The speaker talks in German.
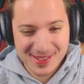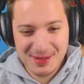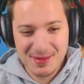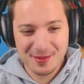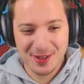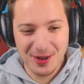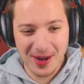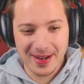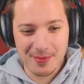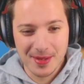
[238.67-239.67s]
wie ich Timmy
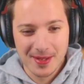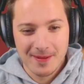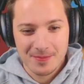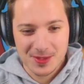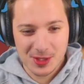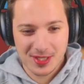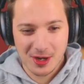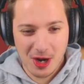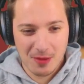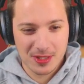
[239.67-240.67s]
verloren habe. So,
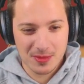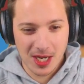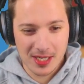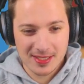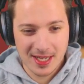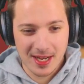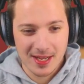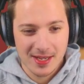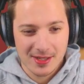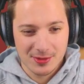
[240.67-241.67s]
ich komm, Timmy, alles
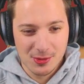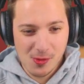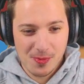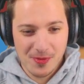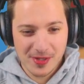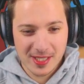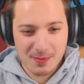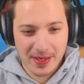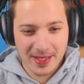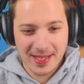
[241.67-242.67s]
klar. Du bist
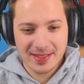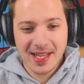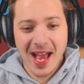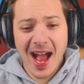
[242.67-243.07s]
jetzt mein Gegen...